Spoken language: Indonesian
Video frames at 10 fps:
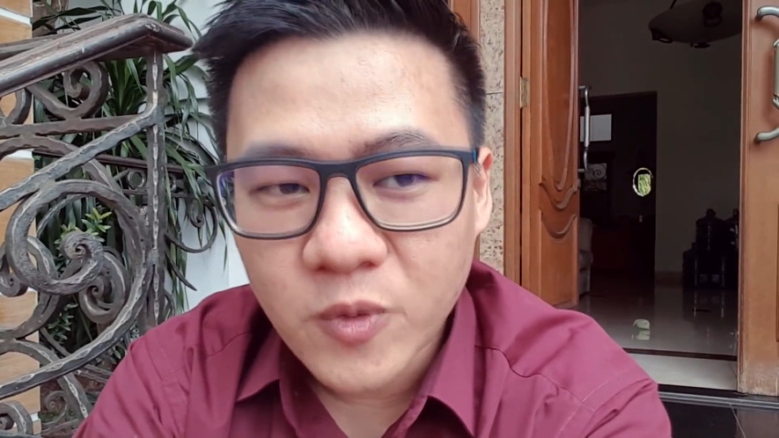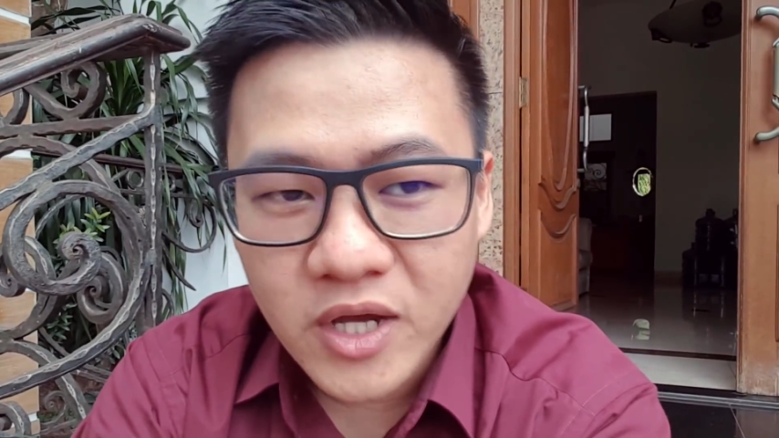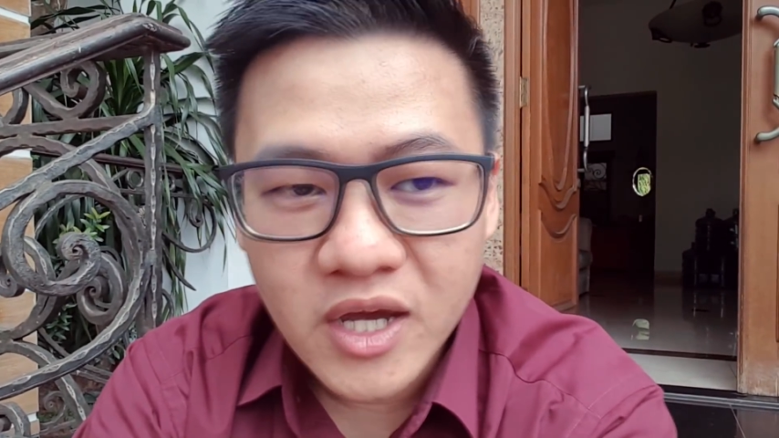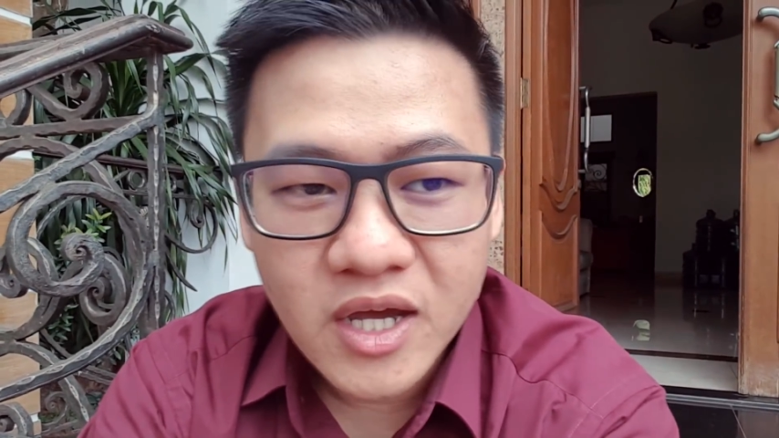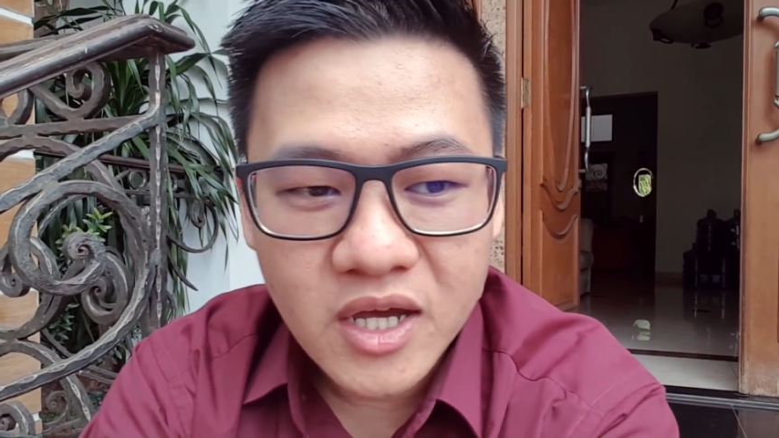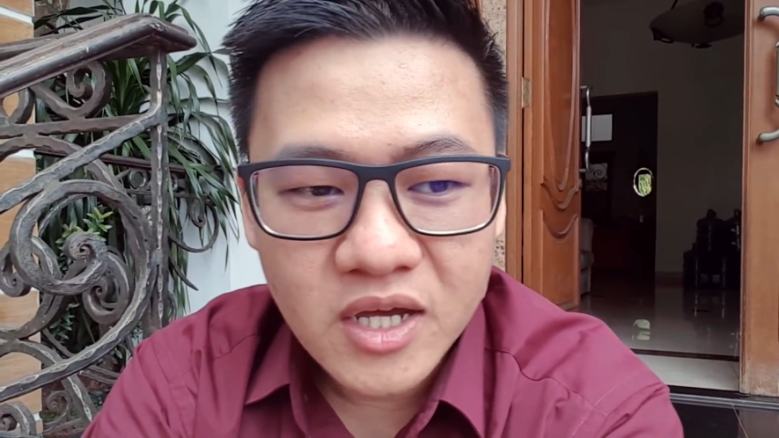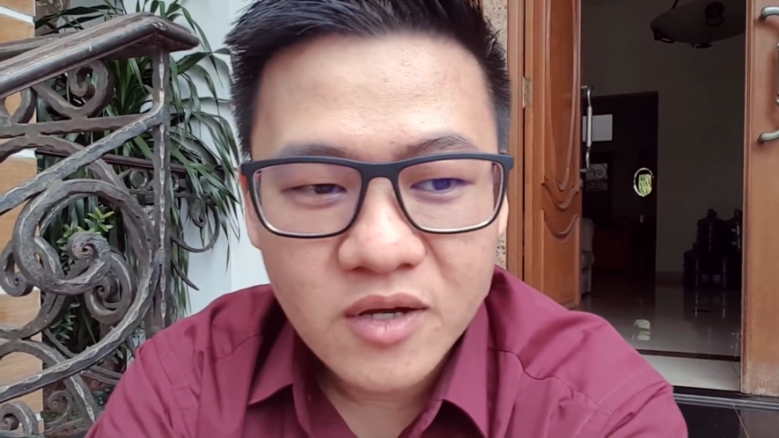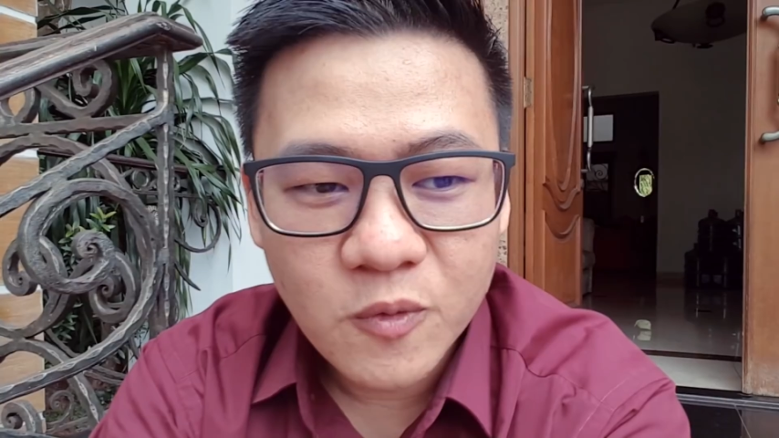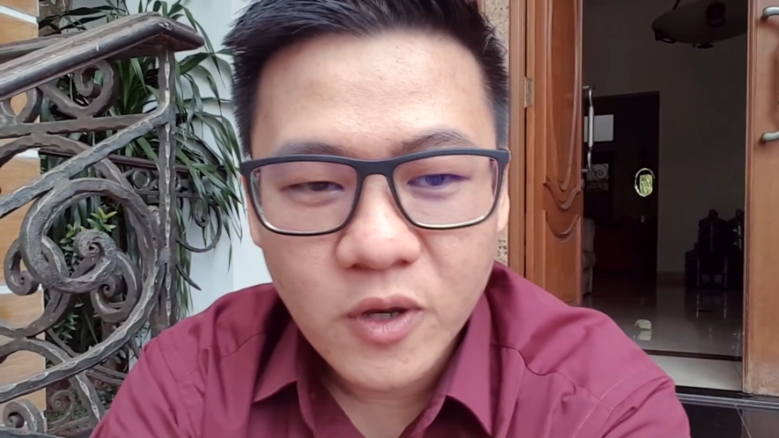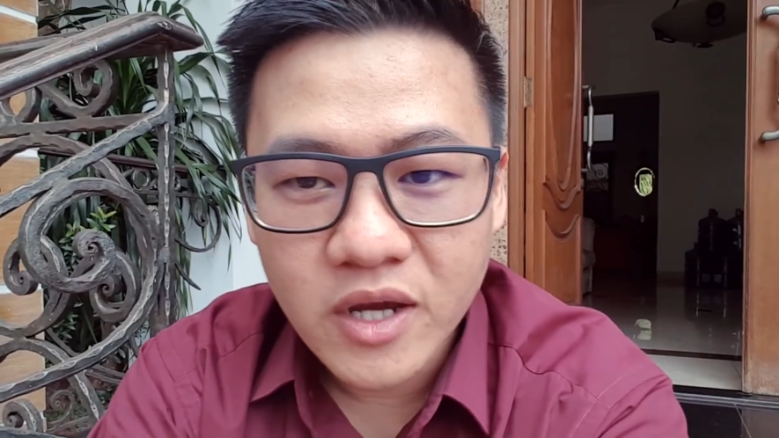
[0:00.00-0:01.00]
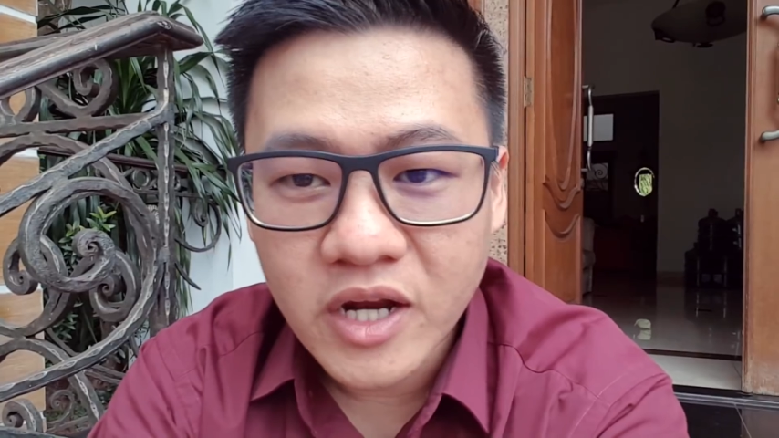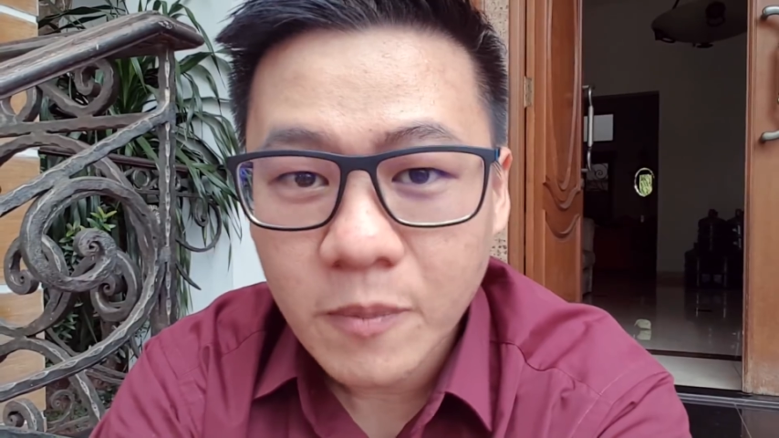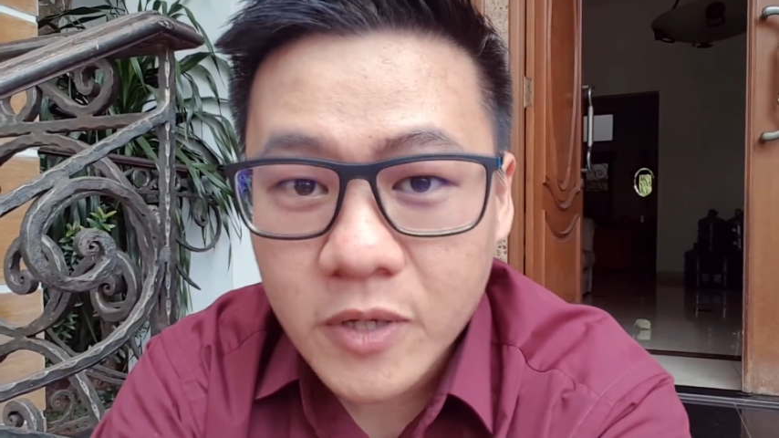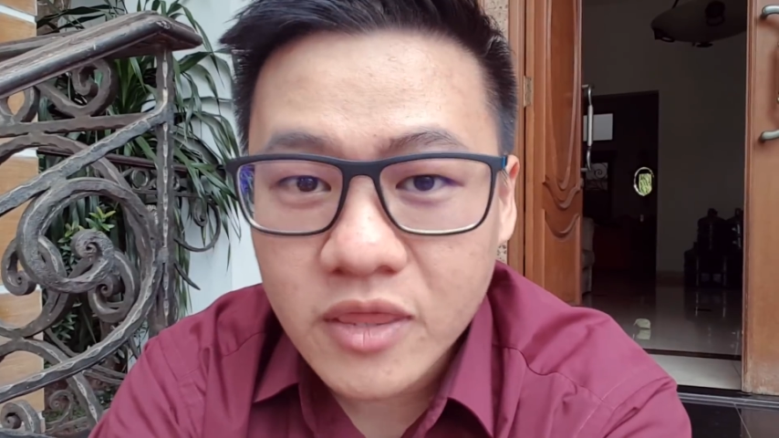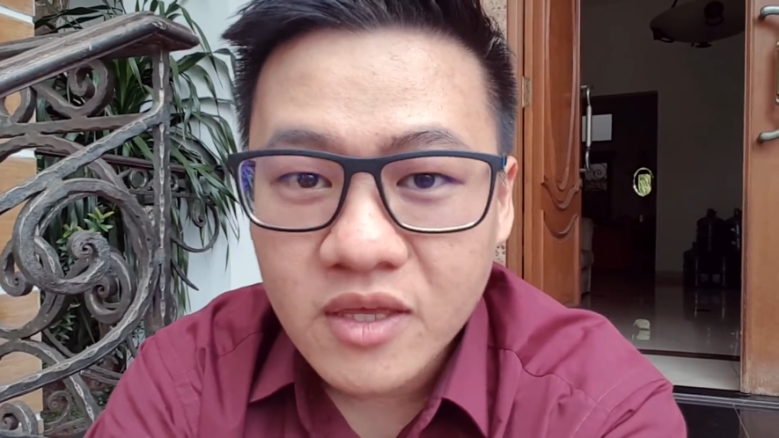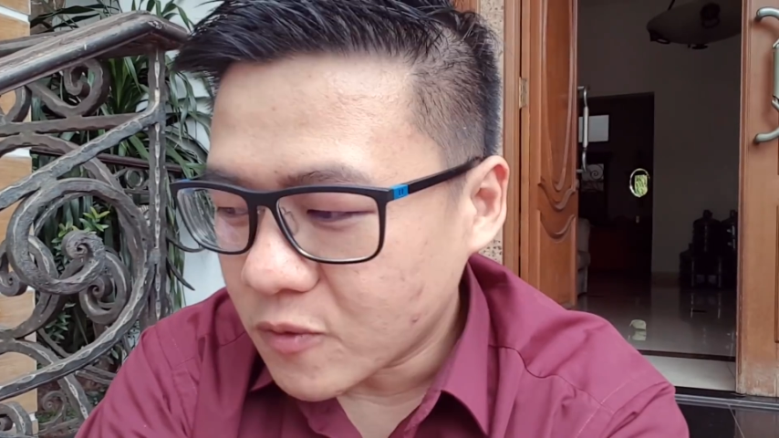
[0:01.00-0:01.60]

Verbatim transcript: udah gue dapat.